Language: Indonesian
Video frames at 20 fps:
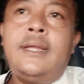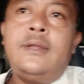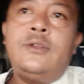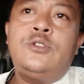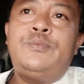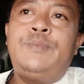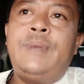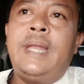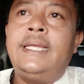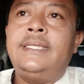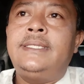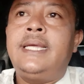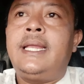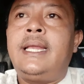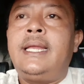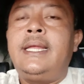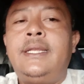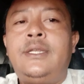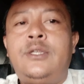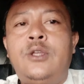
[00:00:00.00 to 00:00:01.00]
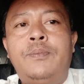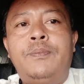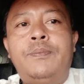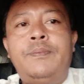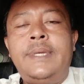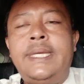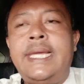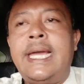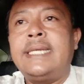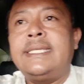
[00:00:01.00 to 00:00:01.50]
belajar hidup
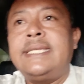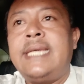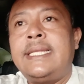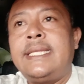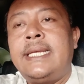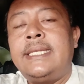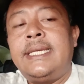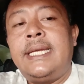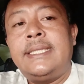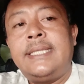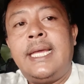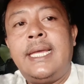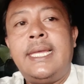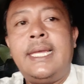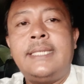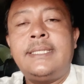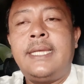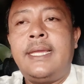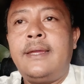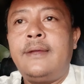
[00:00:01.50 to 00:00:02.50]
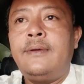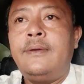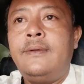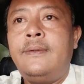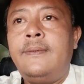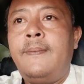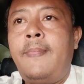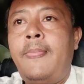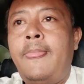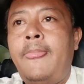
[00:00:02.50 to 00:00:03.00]
yang nyata-nyata ya sayangku
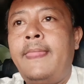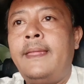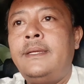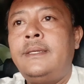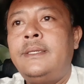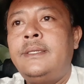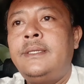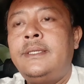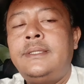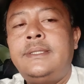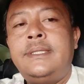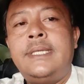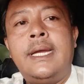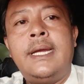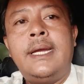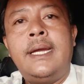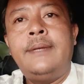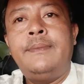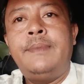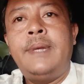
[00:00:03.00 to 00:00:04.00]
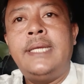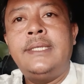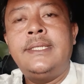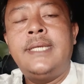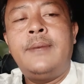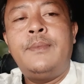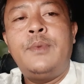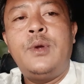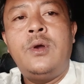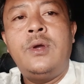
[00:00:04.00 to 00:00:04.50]
jangan belajar
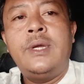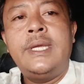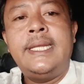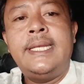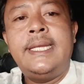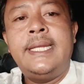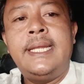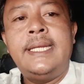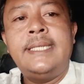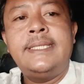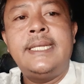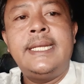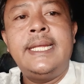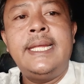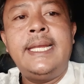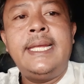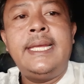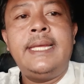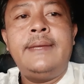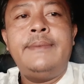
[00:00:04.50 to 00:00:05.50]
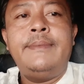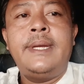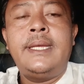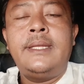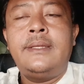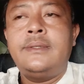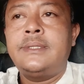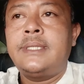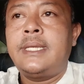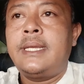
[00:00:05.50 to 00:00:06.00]
bohongi diri sendiri
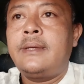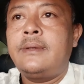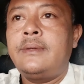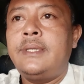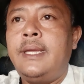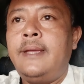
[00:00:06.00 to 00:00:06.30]
begitu sayangku ya